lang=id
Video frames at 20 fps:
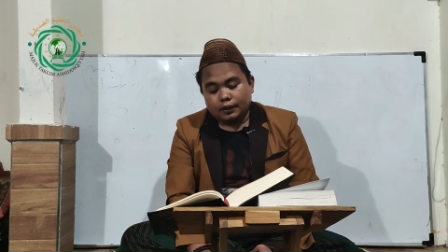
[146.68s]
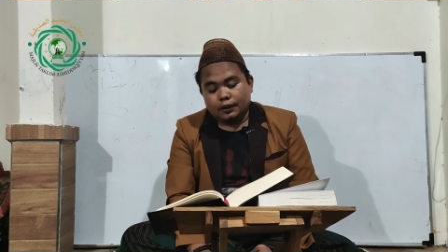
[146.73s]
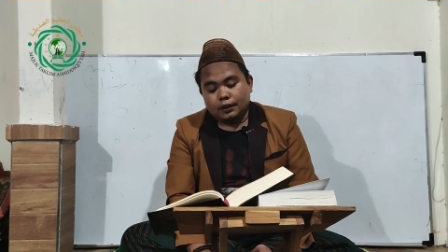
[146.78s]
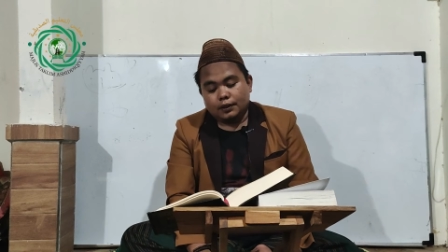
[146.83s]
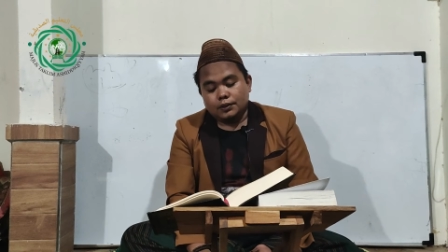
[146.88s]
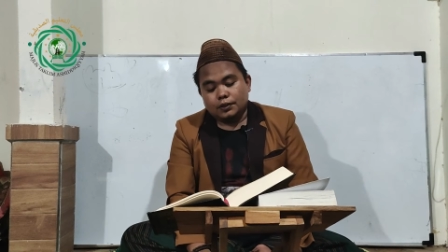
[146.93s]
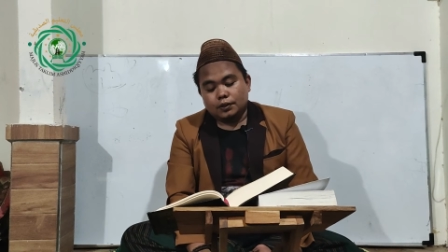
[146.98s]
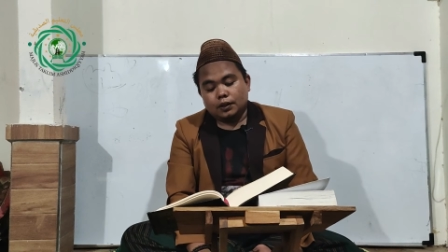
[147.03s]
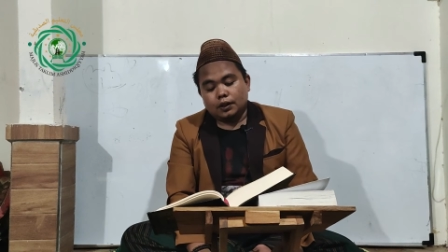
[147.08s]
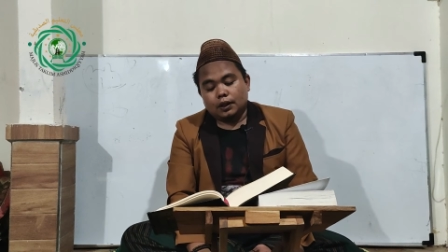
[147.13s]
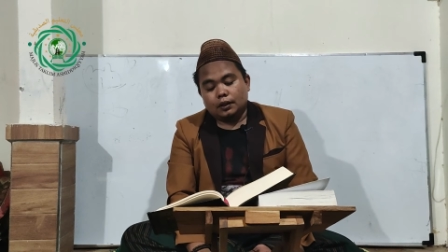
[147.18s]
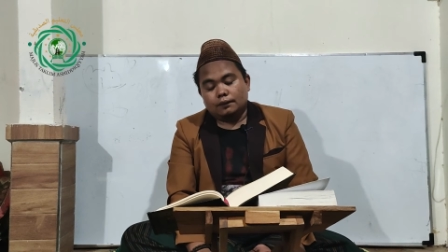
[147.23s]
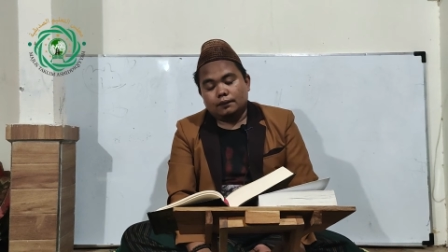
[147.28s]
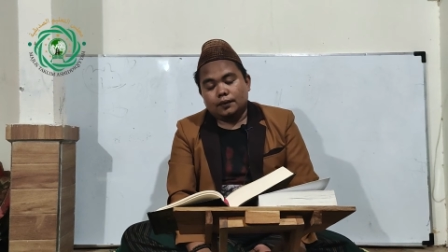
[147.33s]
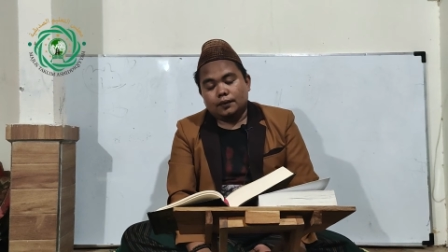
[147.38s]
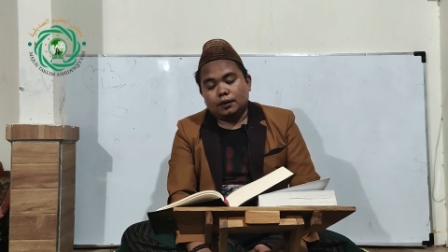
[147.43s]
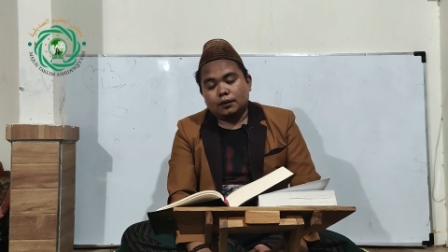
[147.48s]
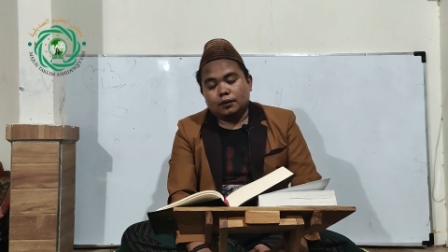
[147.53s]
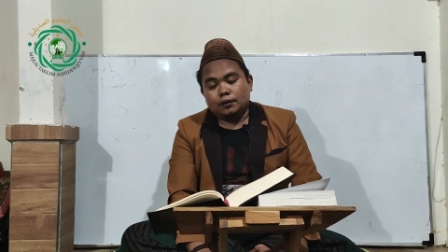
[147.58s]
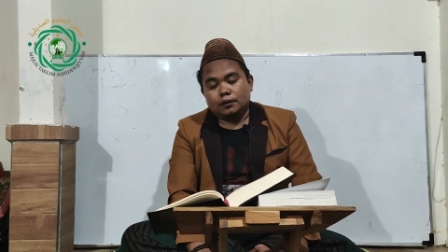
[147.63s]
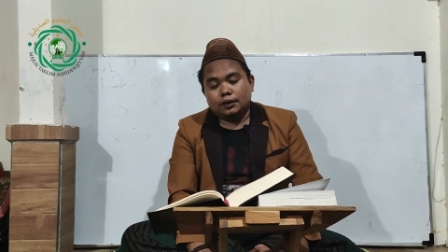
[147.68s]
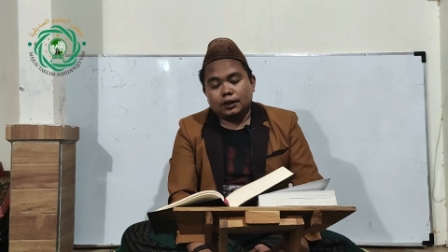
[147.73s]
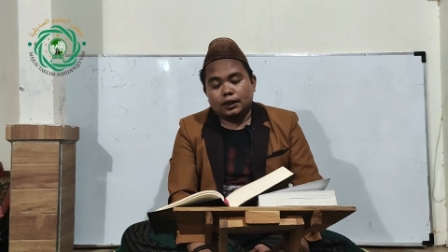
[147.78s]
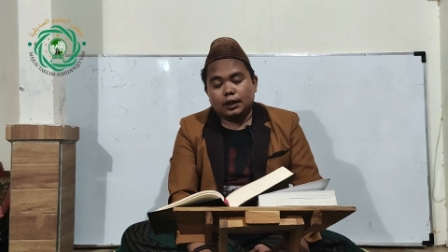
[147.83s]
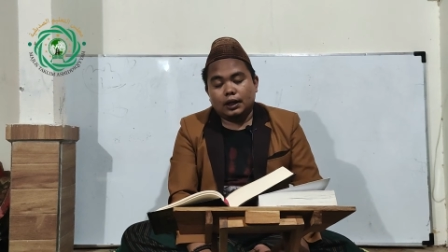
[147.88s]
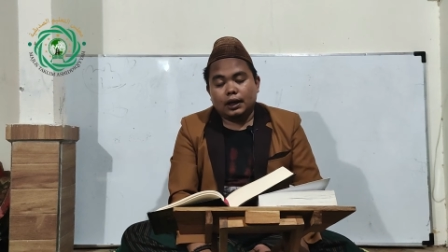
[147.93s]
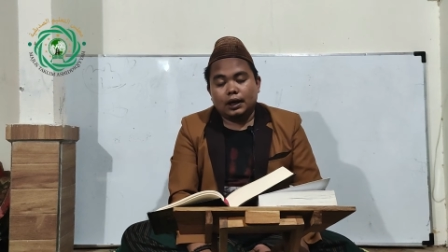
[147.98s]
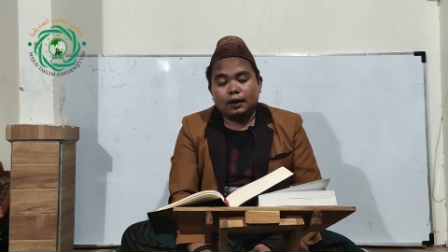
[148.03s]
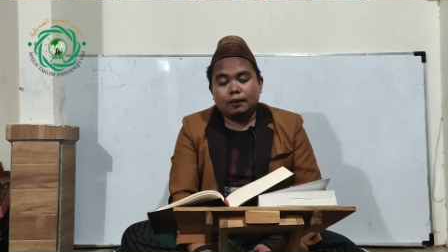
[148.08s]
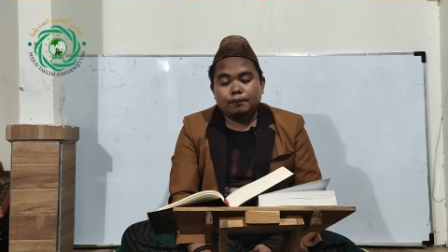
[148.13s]
Nah, sholat
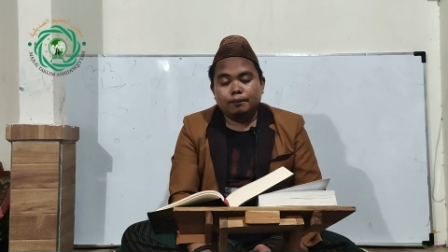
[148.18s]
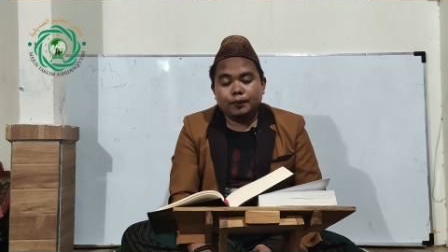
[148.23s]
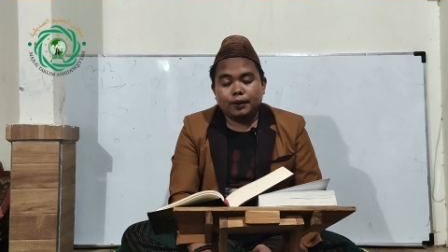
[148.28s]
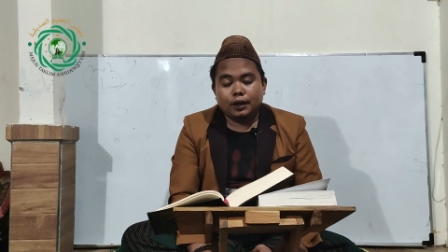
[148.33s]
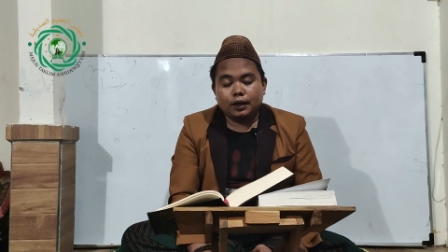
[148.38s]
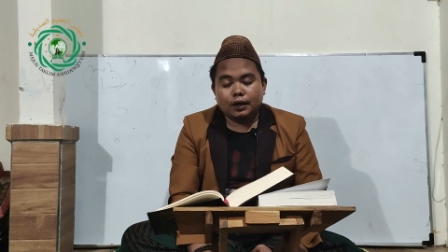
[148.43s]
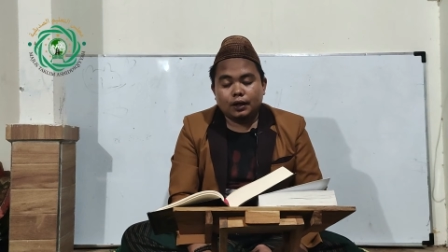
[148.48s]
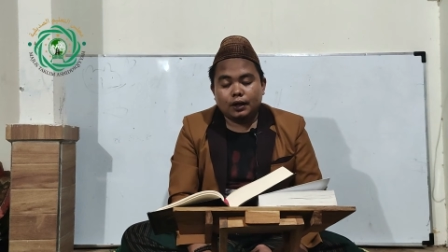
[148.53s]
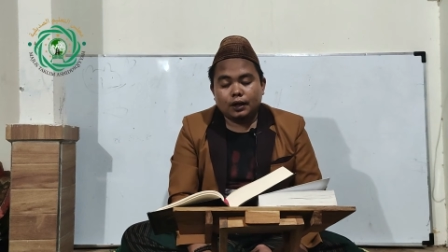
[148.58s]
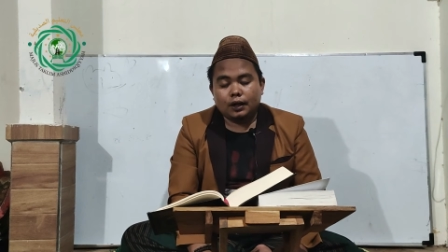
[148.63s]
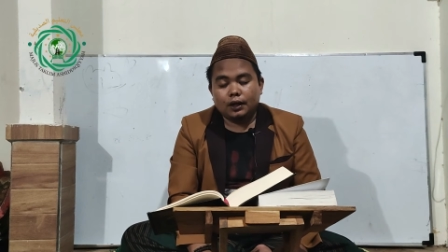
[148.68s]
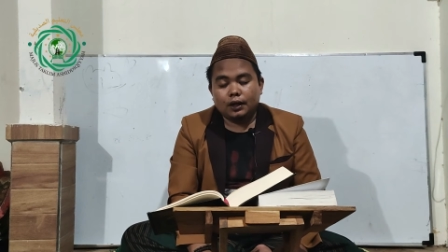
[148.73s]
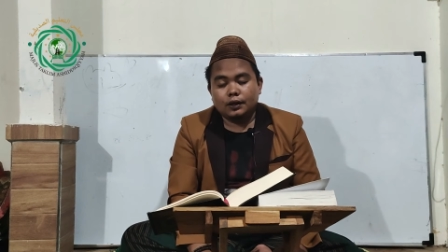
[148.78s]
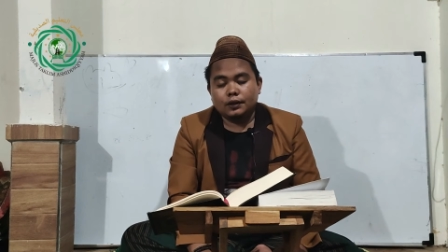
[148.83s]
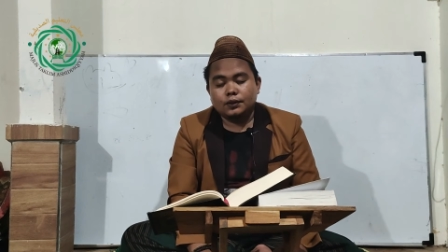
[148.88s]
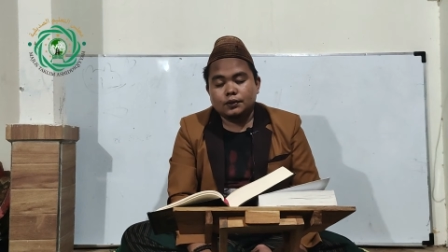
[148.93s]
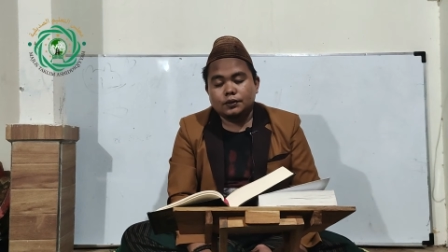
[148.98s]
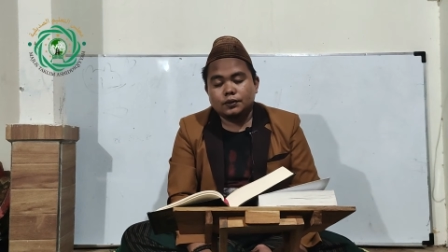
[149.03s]
fardunya apakah